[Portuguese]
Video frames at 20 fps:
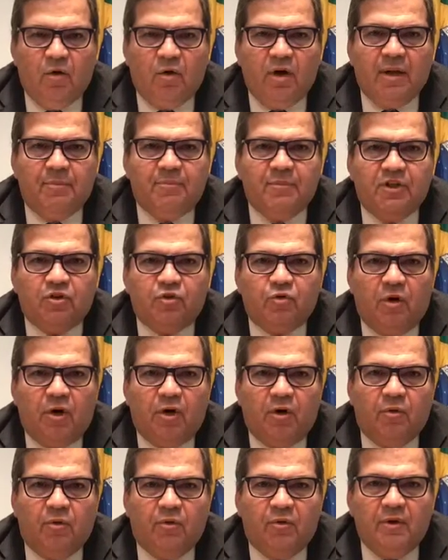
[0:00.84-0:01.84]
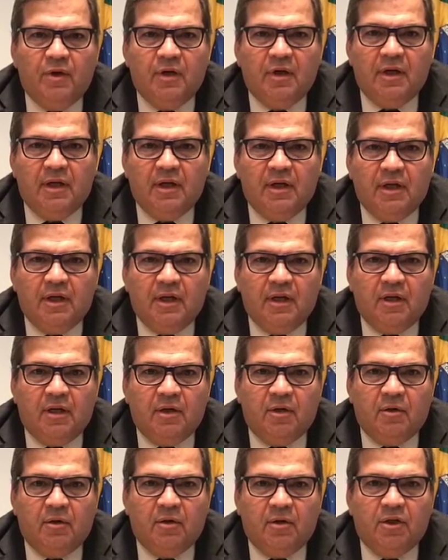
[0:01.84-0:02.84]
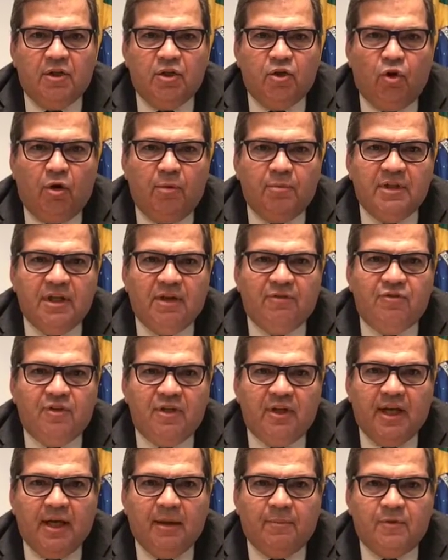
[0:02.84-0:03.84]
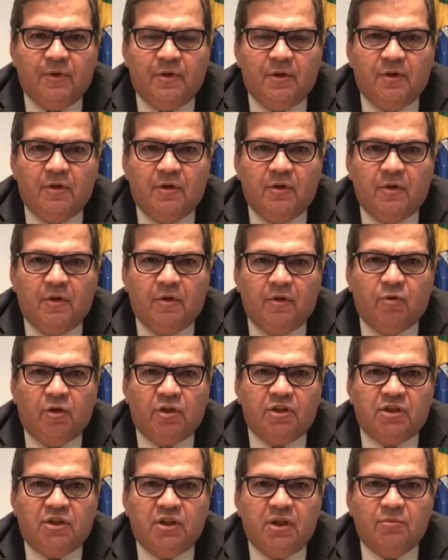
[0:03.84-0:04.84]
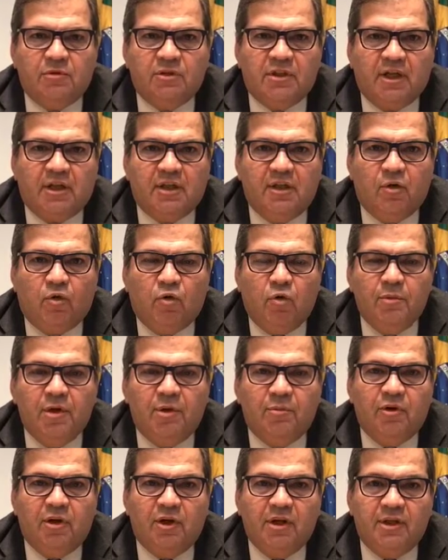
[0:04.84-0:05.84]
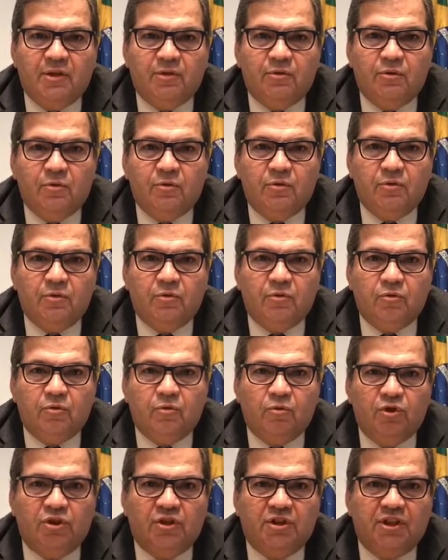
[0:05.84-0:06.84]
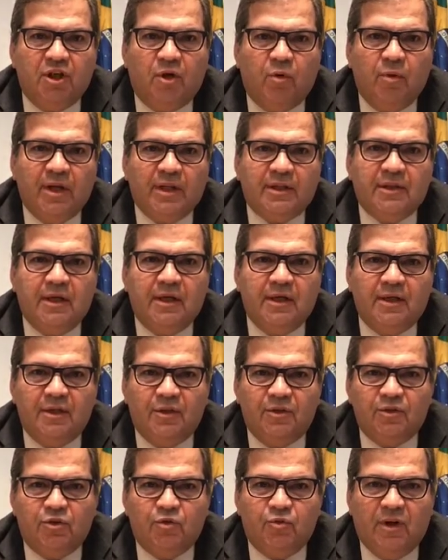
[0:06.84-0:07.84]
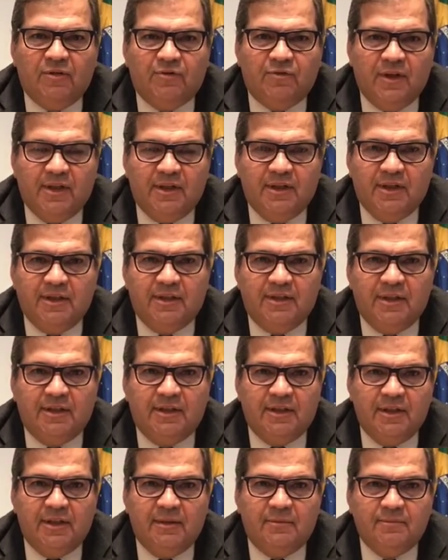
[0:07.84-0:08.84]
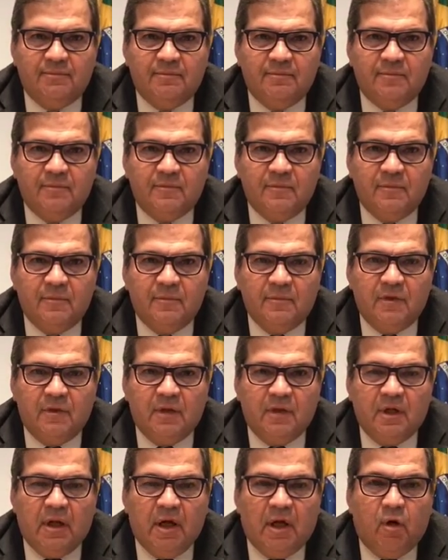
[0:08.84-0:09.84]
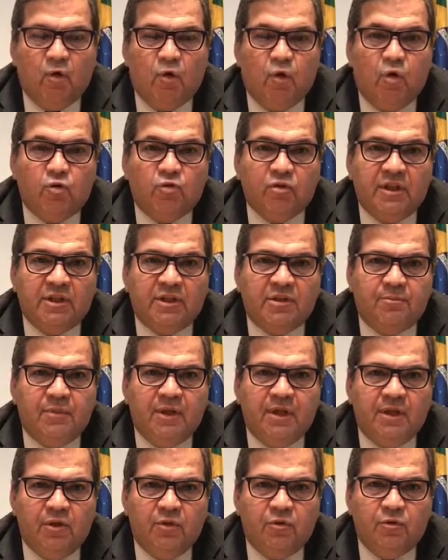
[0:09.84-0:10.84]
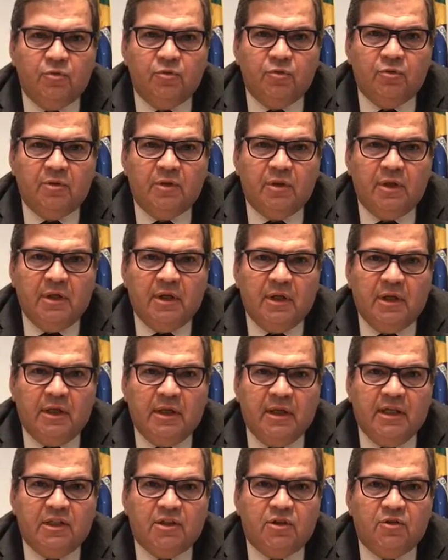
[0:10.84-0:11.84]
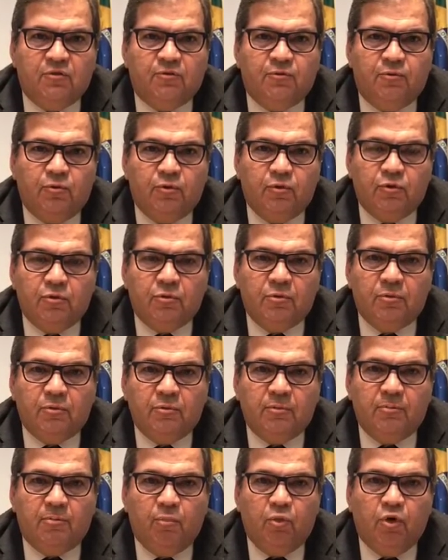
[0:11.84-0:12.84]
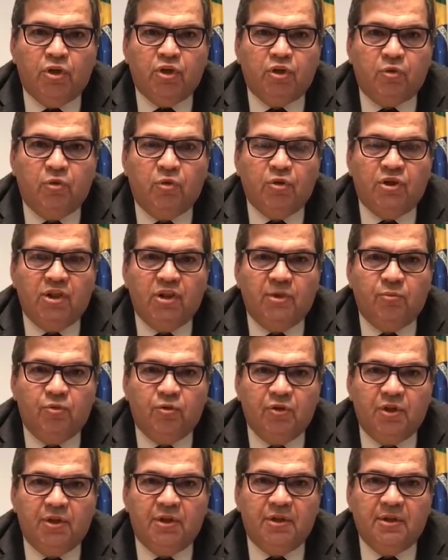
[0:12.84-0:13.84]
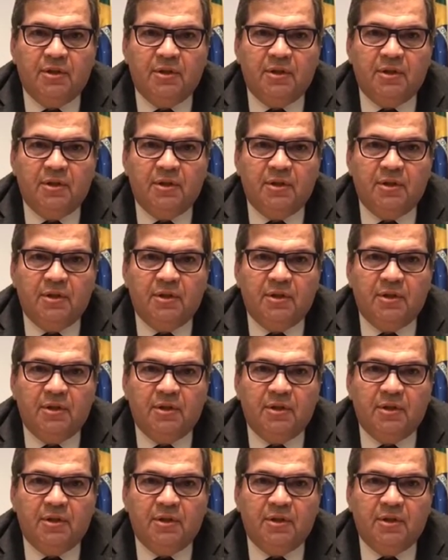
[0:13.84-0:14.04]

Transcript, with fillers: Olá pessoal, em nome da FINEP, nós estamos aqui comemorando os 50 anos do FNDCT. Ao longo desse período, esse fundo pôde contribuir